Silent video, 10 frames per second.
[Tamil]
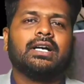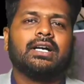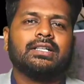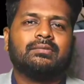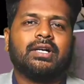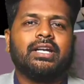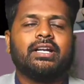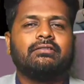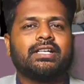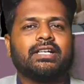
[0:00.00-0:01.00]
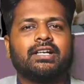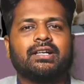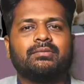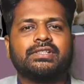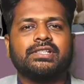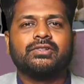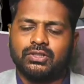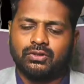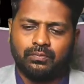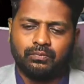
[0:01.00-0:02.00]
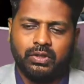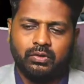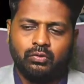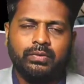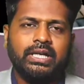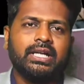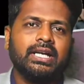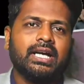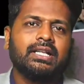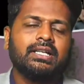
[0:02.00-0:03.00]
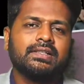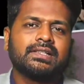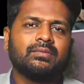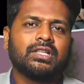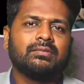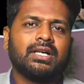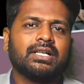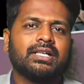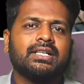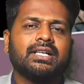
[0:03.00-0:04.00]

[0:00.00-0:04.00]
அந்த மாதிரியான விஷயங்களை நம்ம செஞ்சு வச்சுக்கிறோம் பட் உண்மையிலேயே அது சம்மந்தமாக